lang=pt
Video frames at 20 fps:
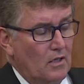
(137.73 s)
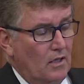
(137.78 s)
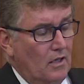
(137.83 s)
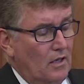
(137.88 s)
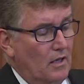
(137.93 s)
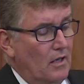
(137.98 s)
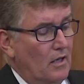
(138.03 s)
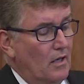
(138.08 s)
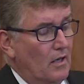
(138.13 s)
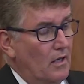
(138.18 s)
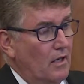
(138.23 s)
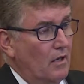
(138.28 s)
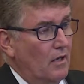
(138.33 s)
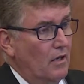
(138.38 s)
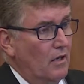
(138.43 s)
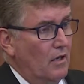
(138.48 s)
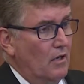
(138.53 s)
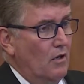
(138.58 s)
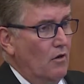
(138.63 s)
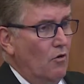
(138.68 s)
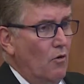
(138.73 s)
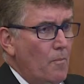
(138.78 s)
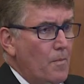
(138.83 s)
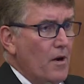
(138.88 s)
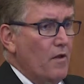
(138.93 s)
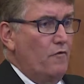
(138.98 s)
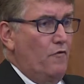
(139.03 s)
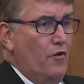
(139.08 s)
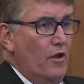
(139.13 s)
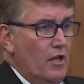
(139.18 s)
é, o
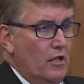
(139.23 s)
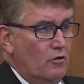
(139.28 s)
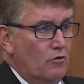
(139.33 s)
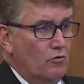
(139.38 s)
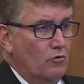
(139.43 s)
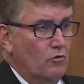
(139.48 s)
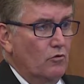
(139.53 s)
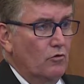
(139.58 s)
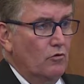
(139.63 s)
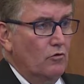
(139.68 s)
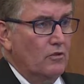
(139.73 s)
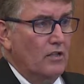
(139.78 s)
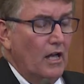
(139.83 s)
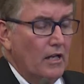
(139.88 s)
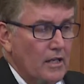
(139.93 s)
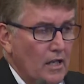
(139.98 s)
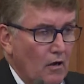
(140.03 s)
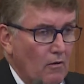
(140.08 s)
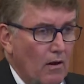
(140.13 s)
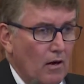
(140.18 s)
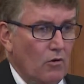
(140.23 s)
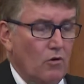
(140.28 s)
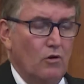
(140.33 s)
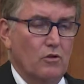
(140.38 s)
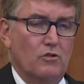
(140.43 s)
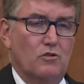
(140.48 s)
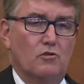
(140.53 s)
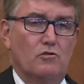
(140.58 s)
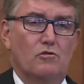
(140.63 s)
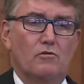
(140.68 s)
prefeito Daniel
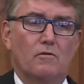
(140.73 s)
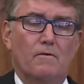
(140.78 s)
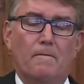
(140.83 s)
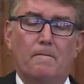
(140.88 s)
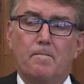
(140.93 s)
Alonso